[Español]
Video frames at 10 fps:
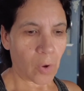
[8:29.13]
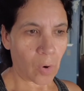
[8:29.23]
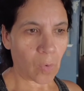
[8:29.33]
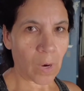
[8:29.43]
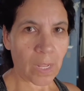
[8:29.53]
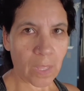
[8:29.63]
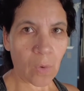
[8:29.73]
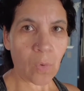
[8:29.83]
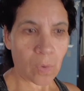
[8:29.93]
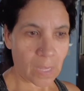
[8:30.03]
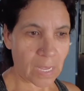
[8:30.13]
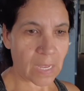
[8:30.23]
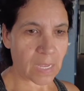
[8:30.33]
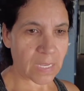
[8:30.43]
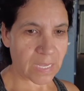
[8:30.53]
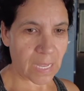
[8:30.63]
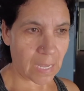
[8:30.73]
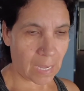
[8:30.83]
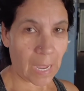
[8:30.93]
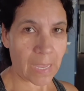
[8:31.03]
yo luego le digo que
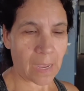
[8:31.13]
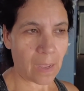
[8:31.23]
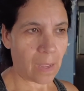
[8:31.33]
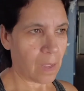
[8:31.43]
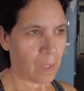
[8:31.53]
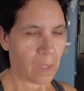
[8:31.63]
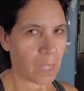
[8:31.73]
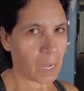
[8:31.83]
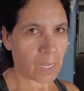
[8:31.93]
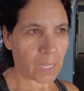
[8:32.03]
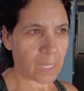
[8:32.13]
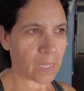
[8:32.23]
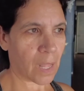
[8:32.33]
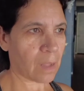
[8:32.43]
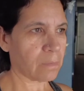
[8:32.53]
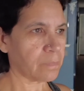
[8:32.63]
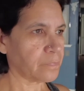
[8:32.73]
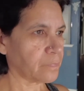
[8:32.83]
se calle y calladita.